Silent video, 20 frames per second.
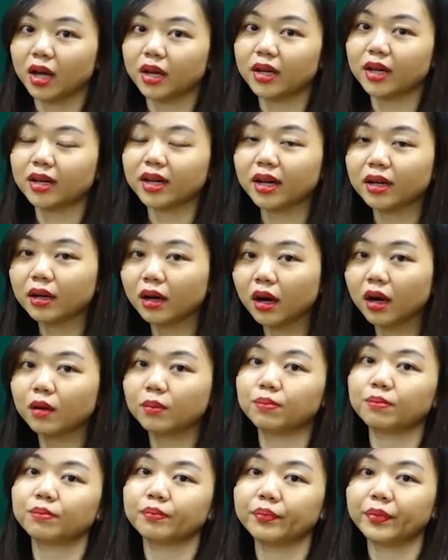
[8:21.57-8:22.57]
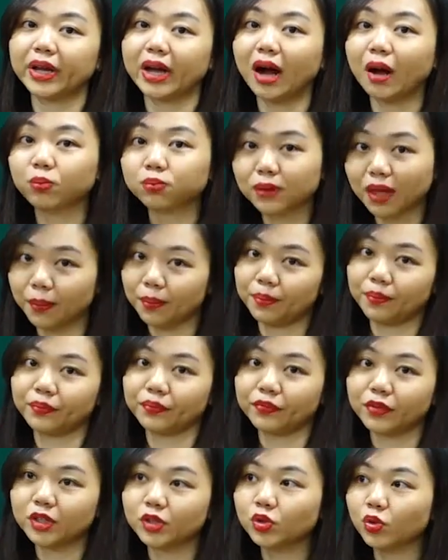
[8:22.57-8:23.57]
để kết hợp để học tập
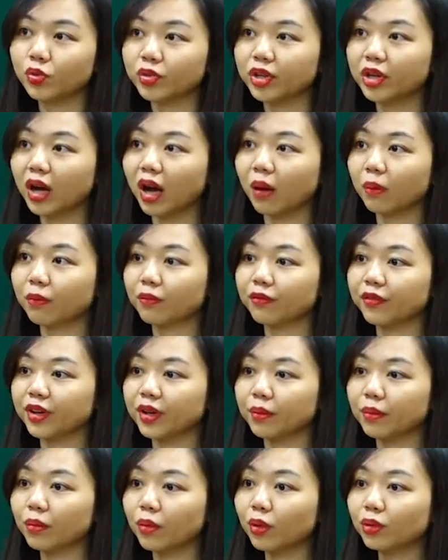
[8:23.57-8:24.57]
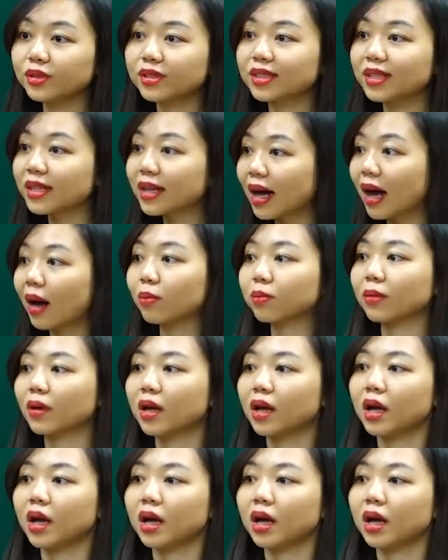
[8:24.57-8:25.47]
ví dụ như học về môn sinh học